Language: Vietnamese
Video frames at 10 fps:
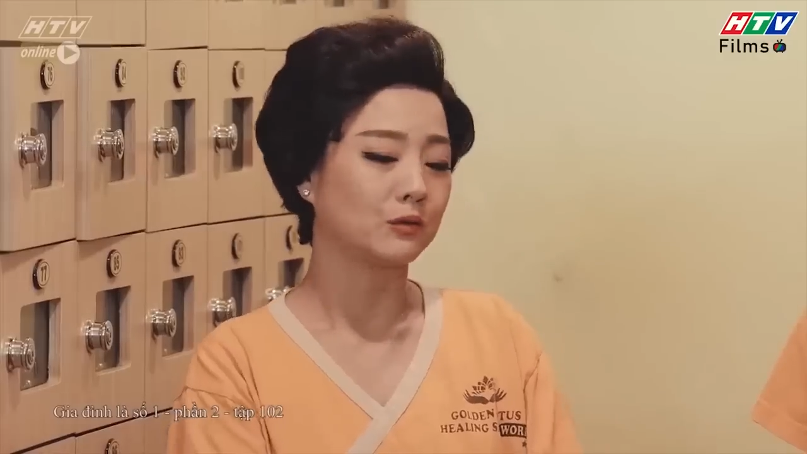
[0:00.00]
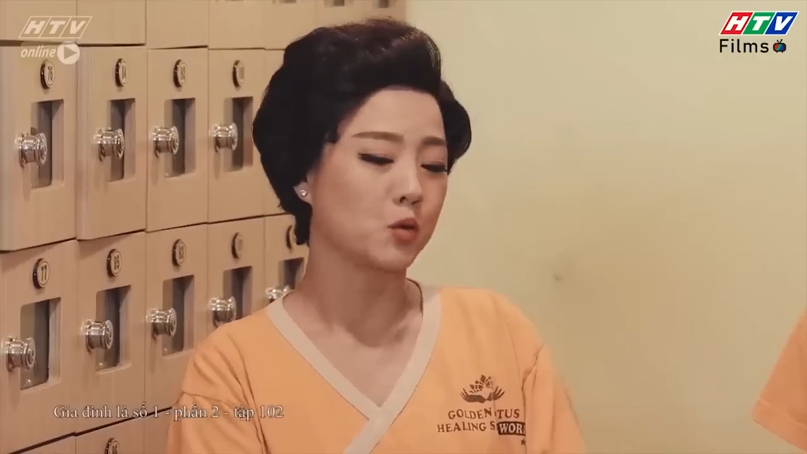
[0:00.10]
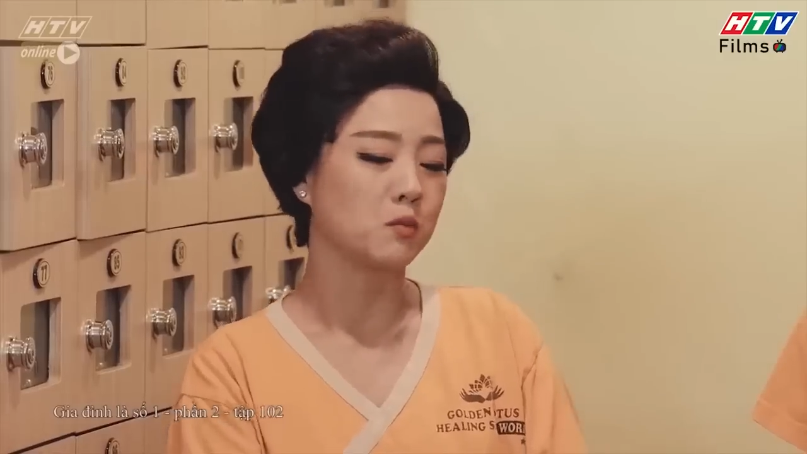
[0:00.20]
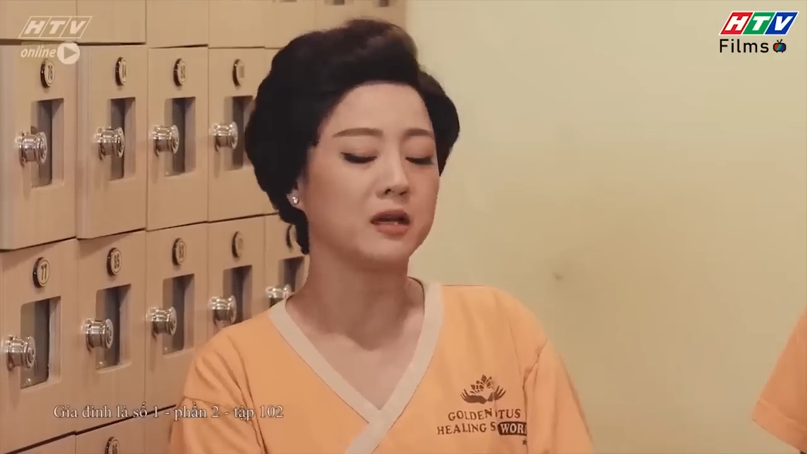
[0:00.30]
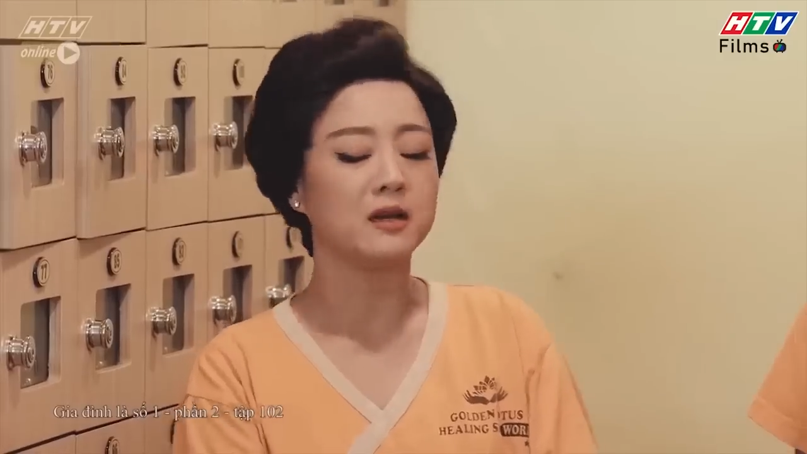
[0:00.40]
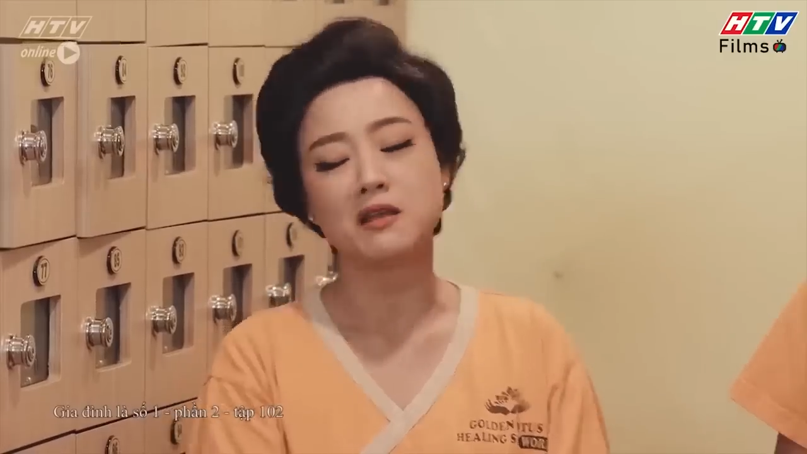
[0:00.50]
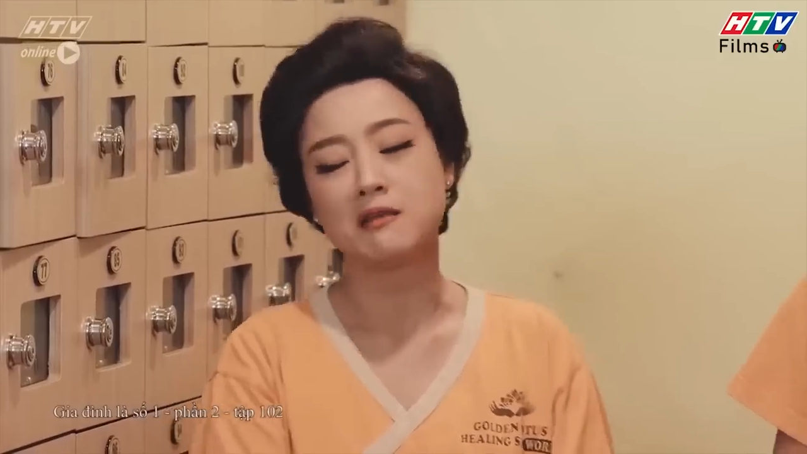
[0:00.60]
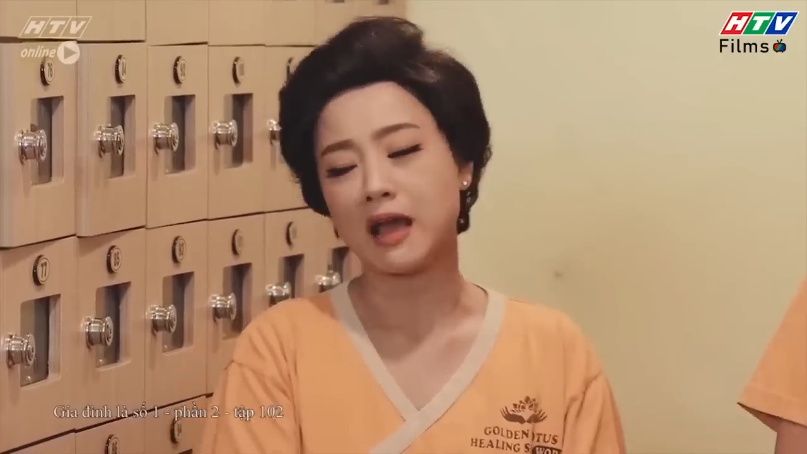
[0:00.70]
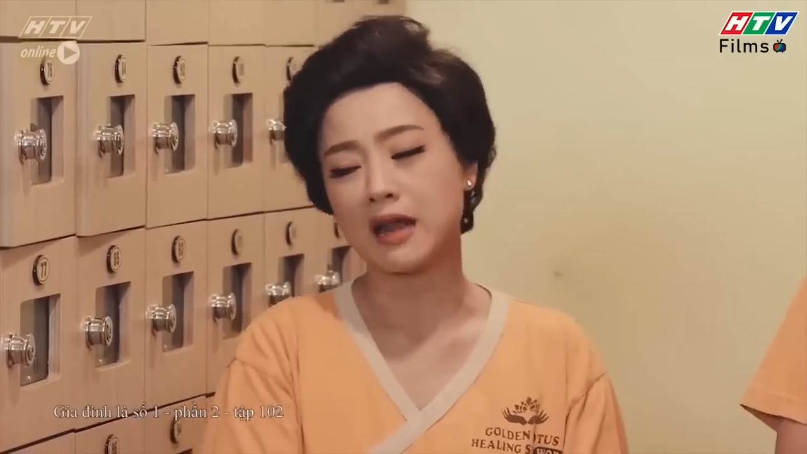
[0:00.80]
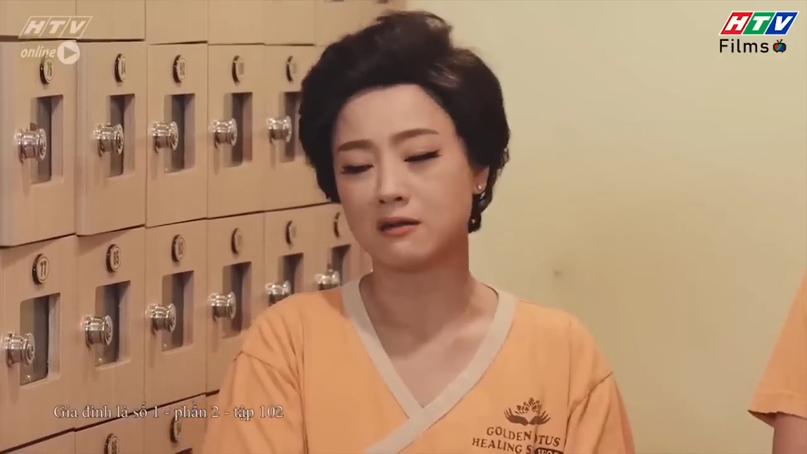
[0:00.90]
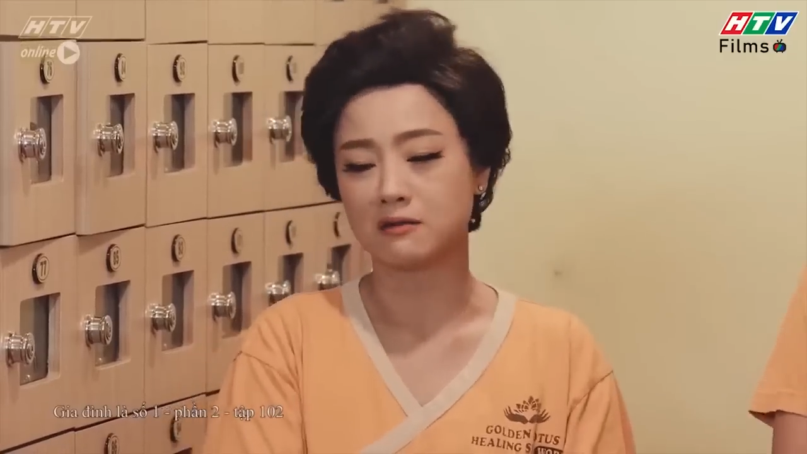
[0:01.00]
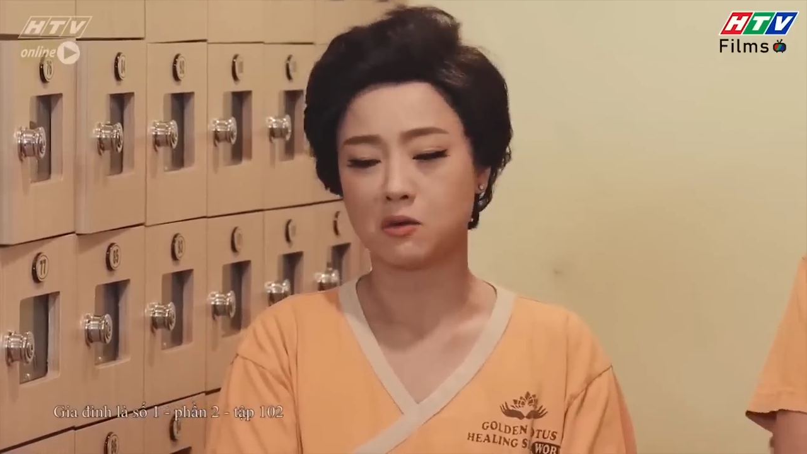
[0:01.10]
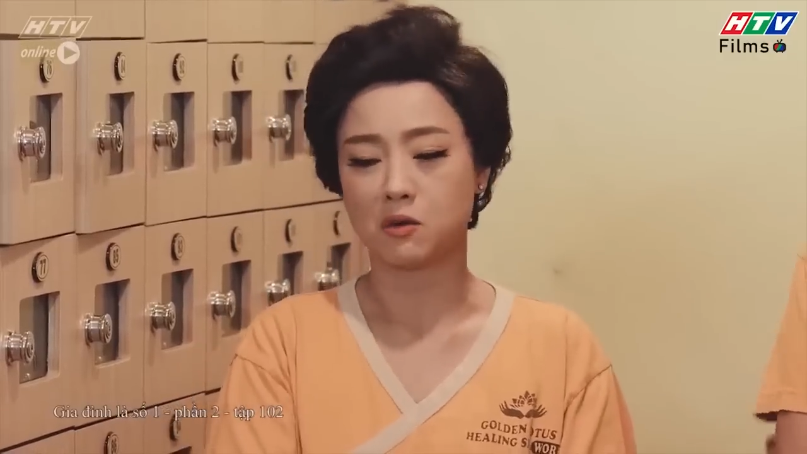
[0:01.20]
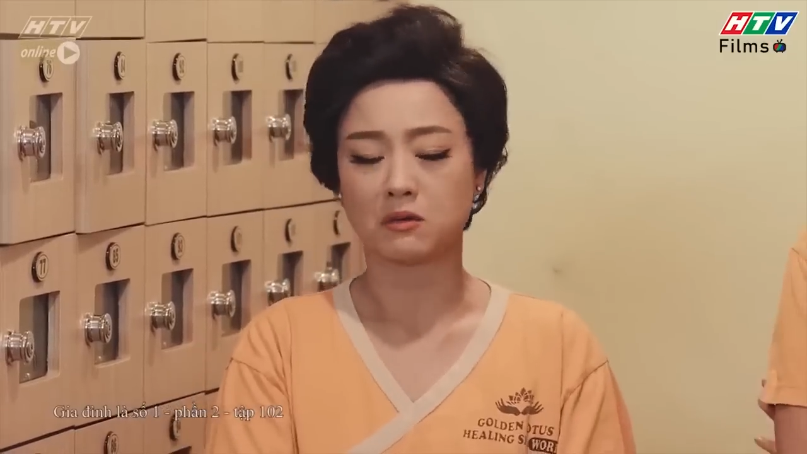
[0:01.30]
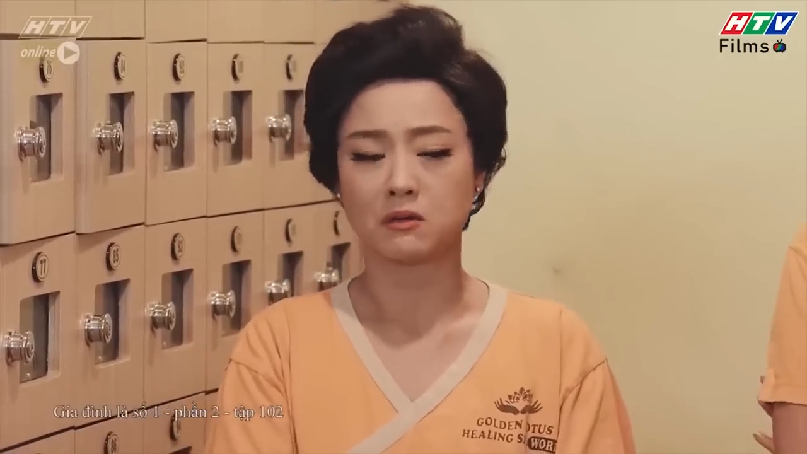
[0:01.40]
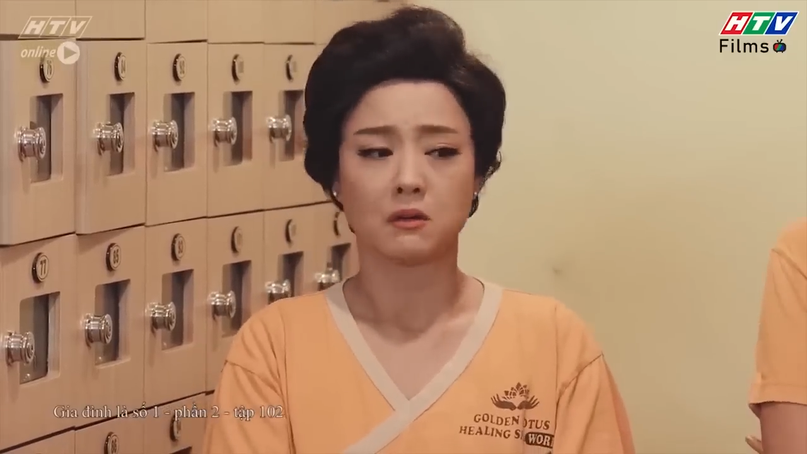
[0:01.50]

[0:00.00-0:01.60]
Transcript: tôi cũng định đi vài lần rồi